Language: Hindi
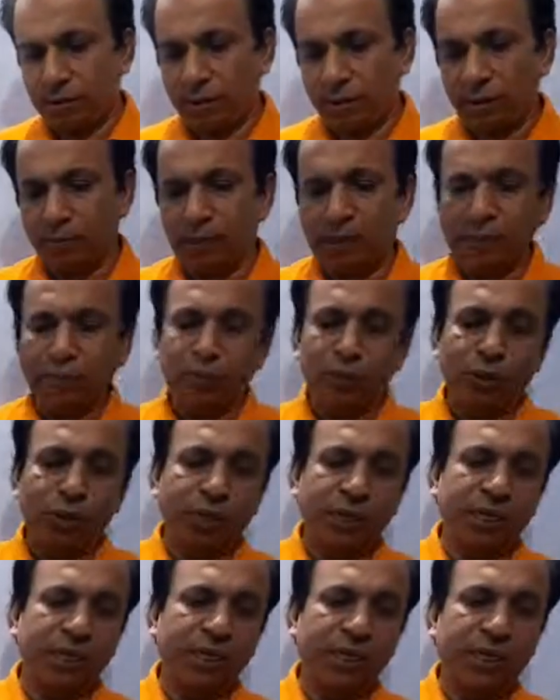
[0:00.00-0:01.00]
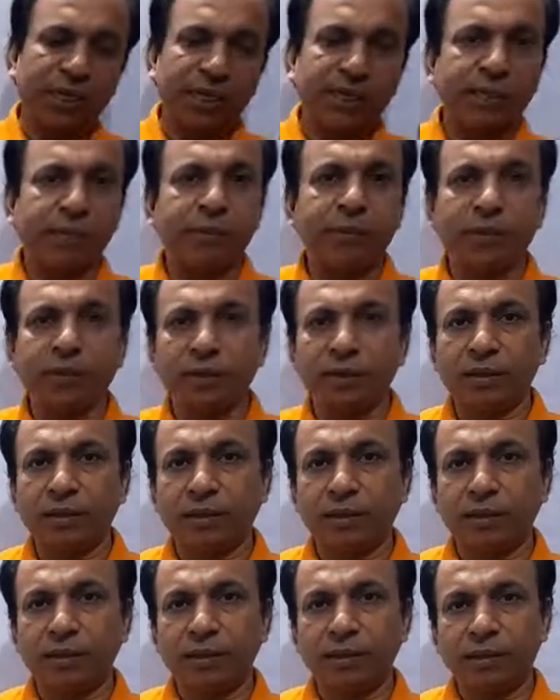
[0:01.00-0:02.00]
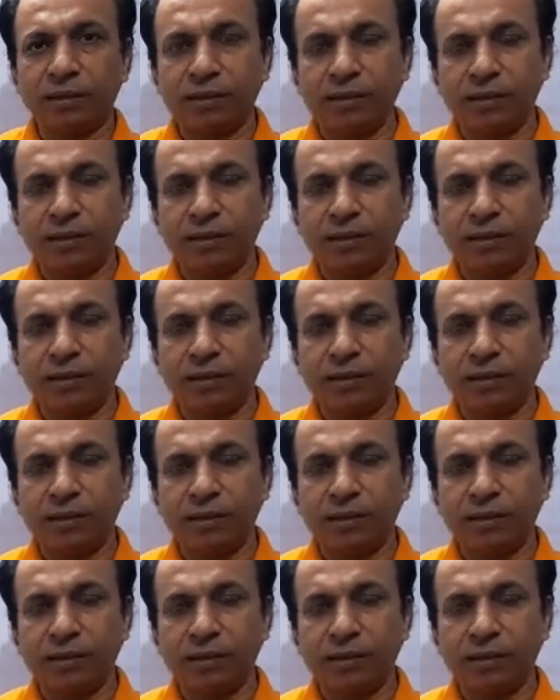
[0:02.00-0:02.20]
तब आप पूछेंगे सर कैसे बेंड करती है